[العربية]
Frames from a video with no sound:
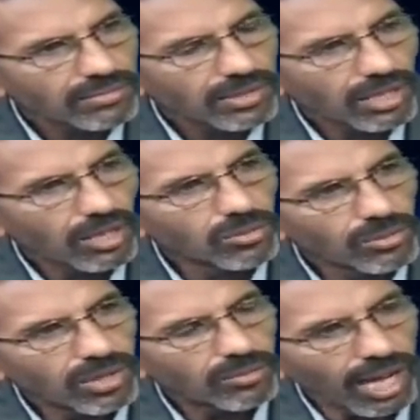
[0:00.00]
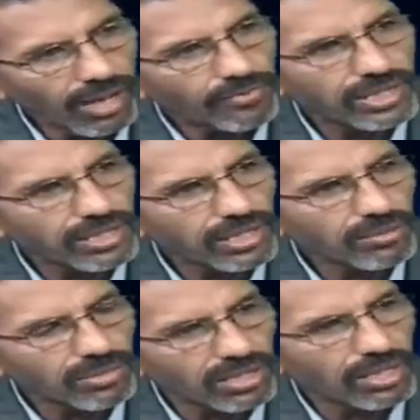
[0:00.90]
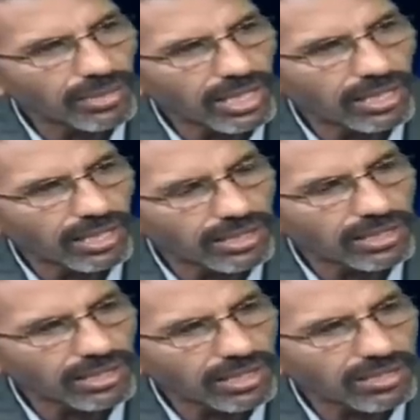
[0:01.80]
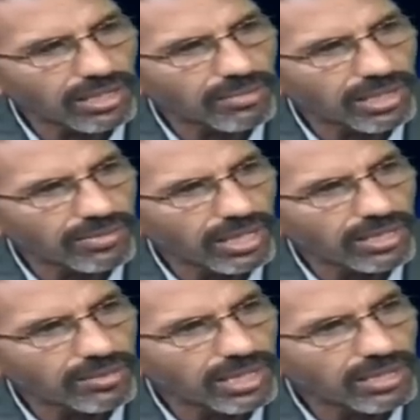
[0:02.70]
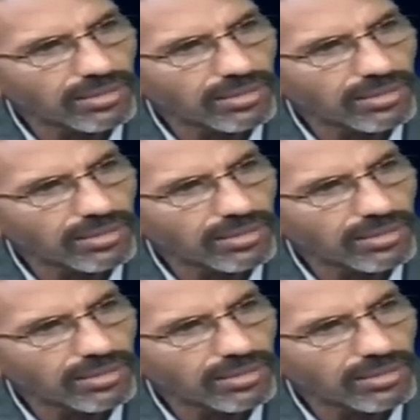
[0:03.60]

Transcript: أو محفزة للمستثمر على أن يستثمر في هذا البلد